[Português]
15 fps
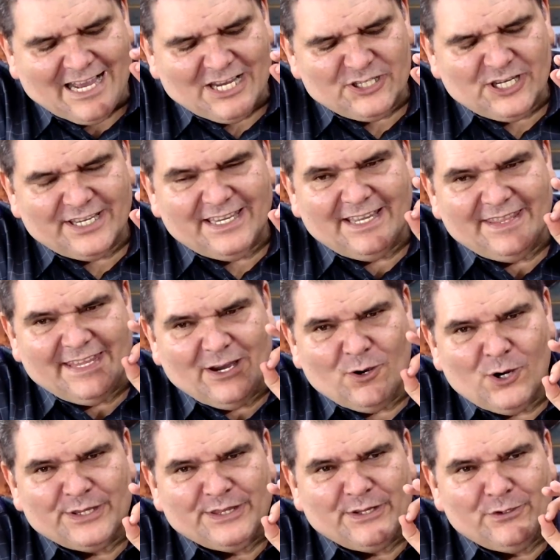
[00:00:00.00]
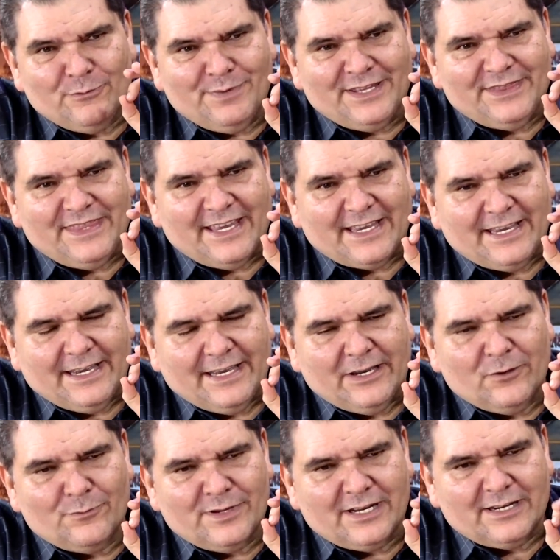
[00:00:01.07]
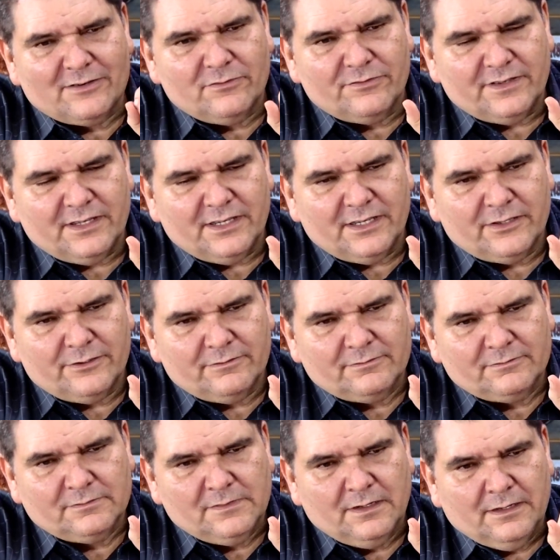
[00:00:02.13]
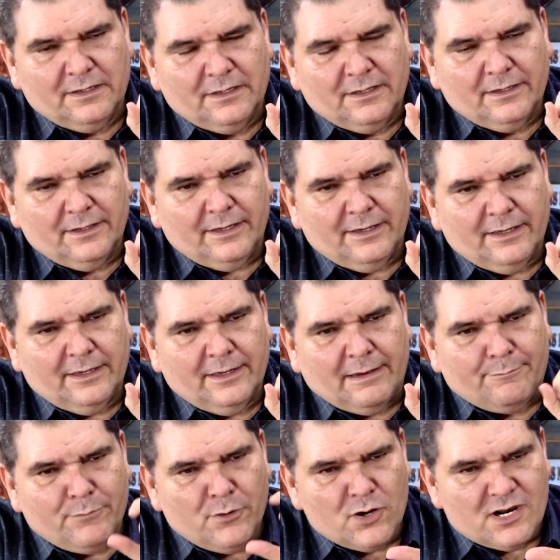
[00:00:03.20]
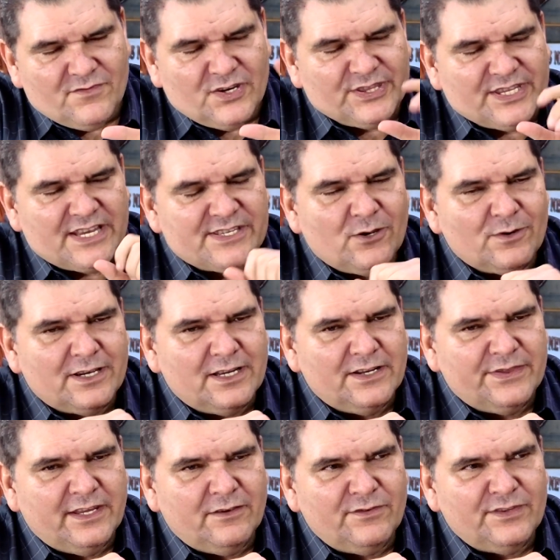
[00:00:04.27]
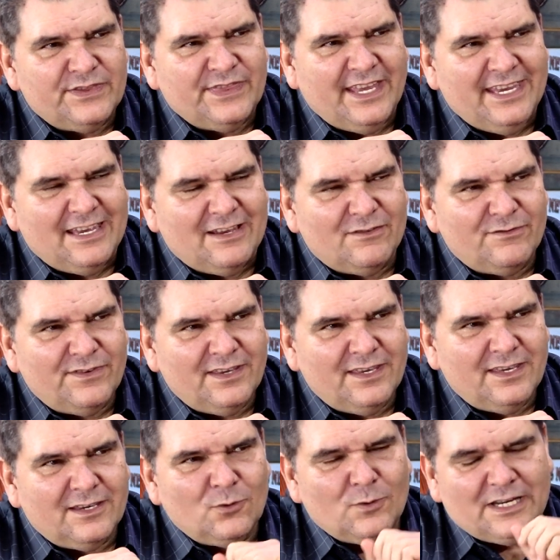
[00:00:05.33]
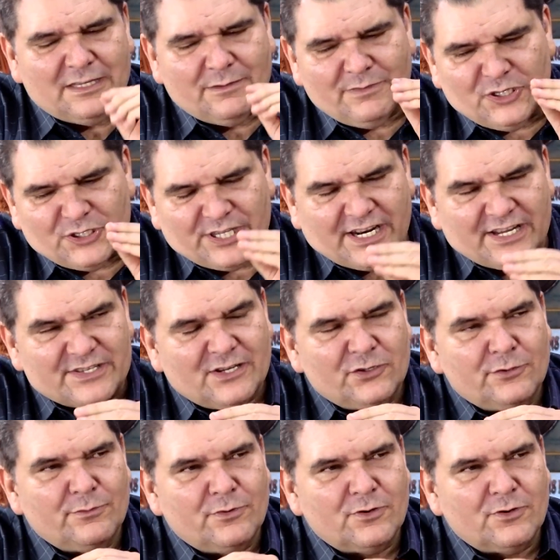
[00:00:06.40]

acha que a derrota do Petecão para governo, é, a pouca votação que ele teve, tem a ver com a administração do